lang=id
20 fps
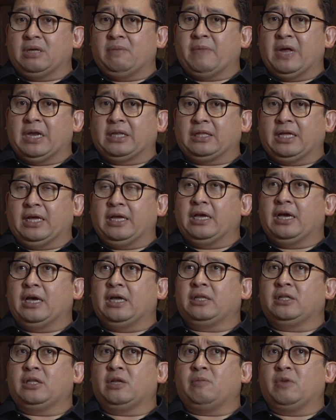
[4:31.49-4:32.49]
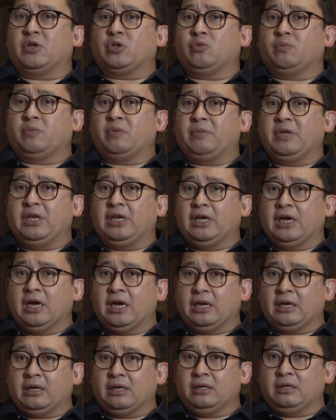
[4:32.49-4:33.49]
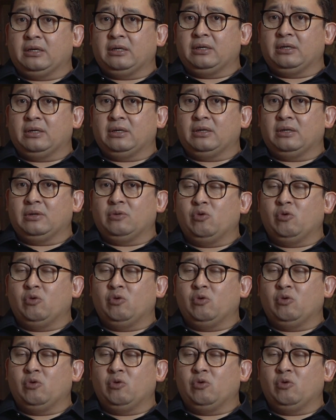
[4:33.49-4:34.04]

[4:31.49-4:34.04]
kepartaian termasuk pemilihan yeah.